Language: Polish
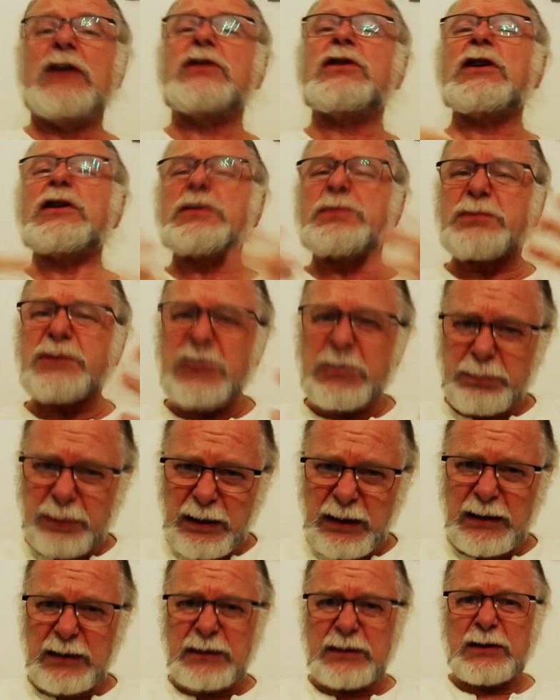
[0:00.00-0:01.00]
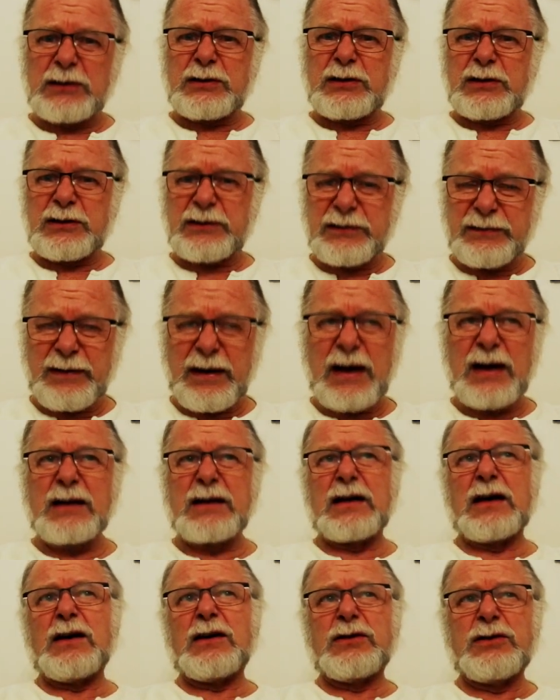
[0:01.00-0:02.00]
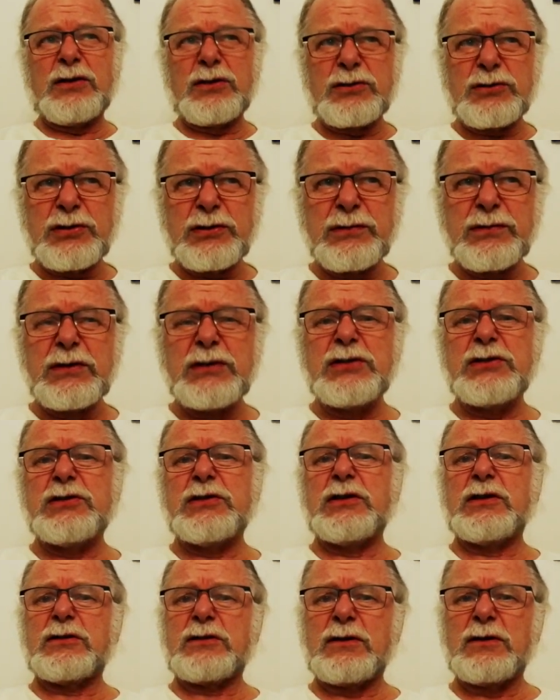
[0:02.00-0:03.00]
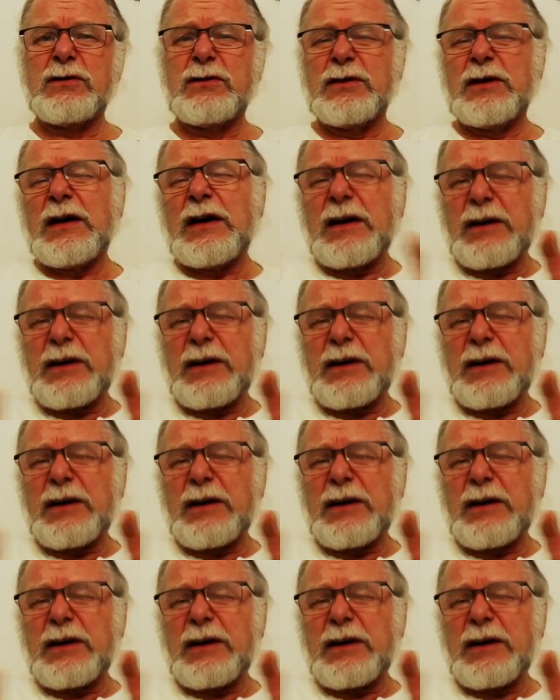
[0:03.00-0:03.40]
to jest przepiękne, to jest waga i oczywiście to,